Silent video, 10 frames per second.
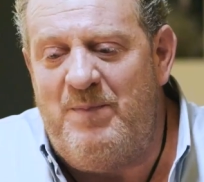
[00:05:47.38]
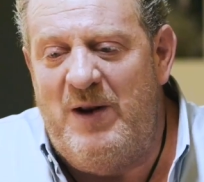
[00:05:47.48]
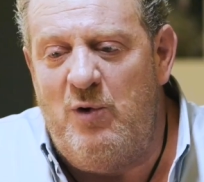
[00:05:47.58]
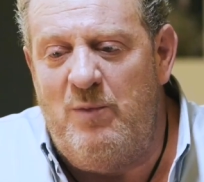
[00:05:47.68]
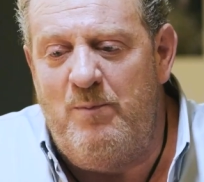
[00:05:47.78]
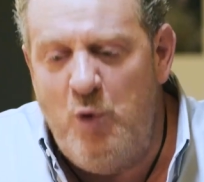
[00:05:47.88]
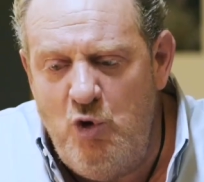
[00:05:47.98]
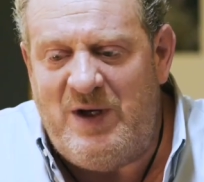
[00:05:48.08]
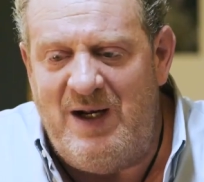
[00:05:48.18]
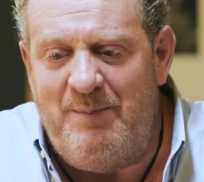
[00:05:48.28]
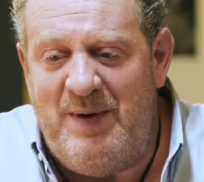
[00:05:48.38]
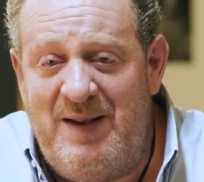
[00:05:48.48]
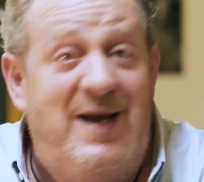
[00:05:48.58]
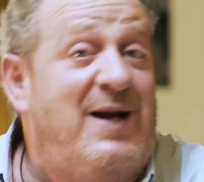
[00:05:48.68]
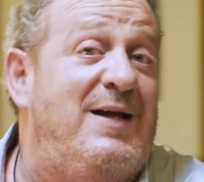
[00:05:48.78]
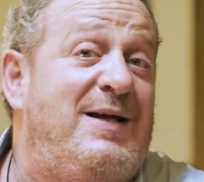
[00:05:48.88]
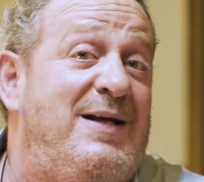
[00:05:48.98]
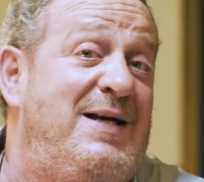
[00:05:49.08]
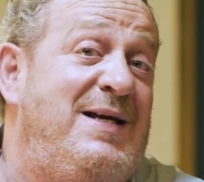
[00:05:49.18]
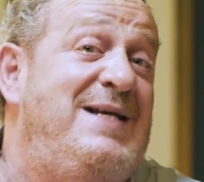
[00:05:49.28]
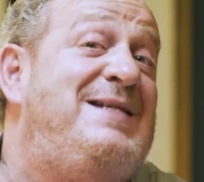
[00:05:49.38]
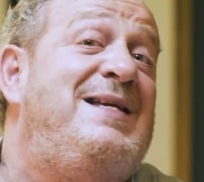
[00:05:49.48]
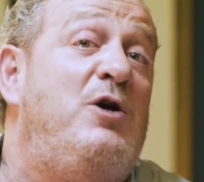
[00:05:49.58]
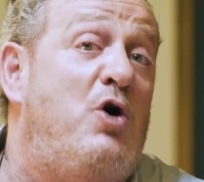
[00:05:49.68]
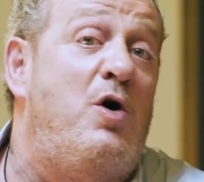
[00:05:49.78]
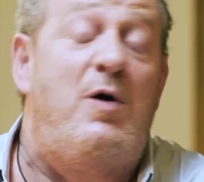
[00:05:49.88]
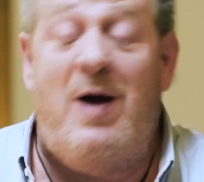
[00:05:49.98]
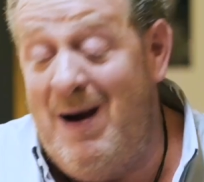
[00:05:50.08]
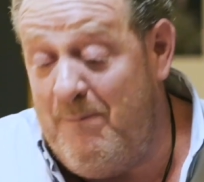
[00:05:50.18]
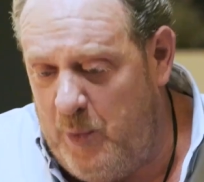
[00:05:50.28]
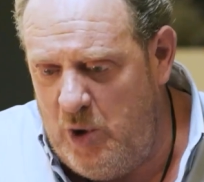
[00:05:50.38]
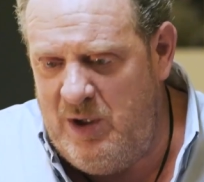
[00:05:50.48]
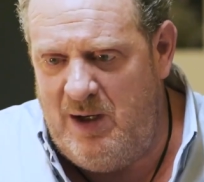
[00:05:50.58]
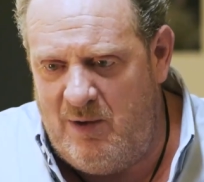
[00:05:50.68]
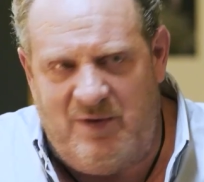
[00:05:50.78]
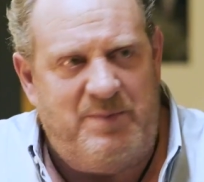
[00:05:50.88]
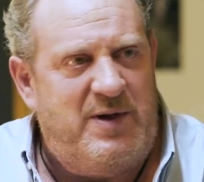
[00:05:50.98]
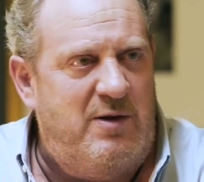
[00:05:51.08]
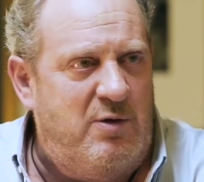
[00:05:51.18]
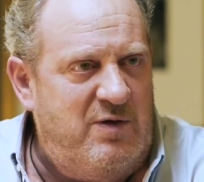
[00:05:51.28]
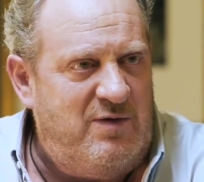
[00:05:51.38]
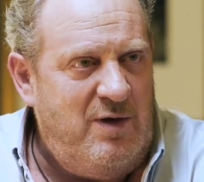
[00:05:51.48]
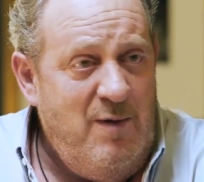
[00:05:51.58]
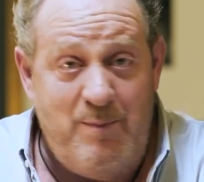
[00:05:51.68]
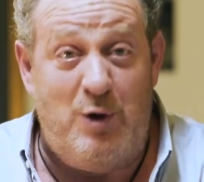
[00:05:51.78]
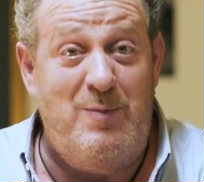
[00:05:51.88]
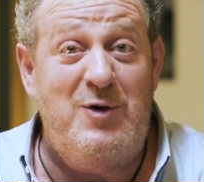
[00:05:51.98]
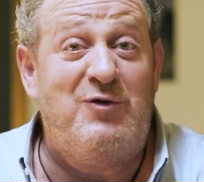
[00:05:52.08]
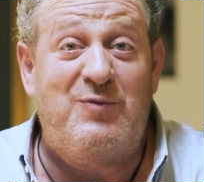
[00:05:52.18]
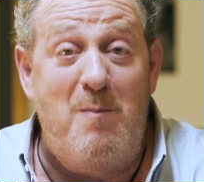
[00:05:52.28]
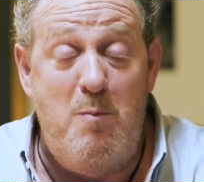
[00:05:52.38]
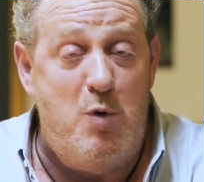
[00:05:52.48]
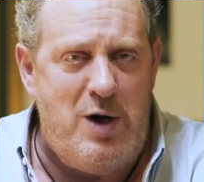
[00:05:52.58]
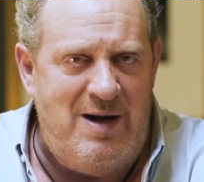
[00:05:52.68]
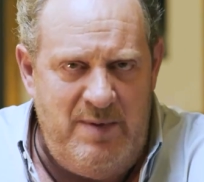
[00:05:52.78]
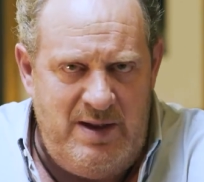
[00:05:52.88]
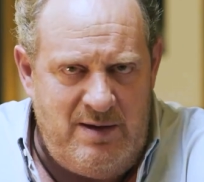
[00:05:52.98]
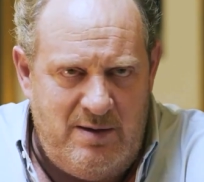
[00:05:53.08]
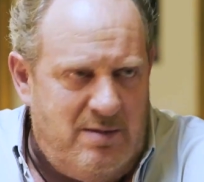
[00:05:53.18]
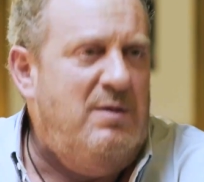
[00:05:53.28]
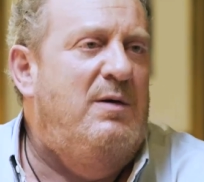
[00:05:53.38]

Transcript: pero busquen emprender y si no, apoyen a los emprendedores, por lo menos moralmente.